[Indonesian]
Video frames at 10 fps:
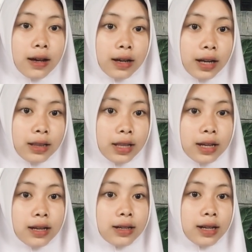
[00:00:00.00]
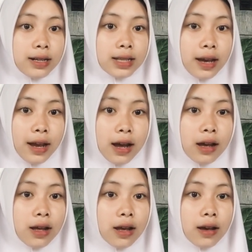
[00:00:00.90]
Kritik dari saya,
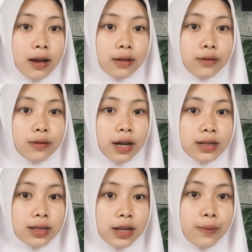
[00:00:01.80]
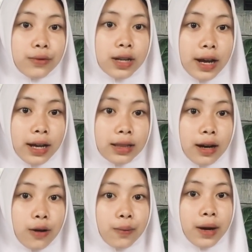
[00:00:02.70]
tugas seni budaya
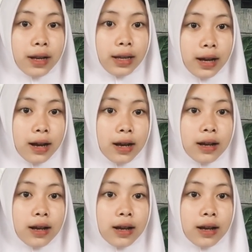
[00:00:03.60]
terlalu banyak,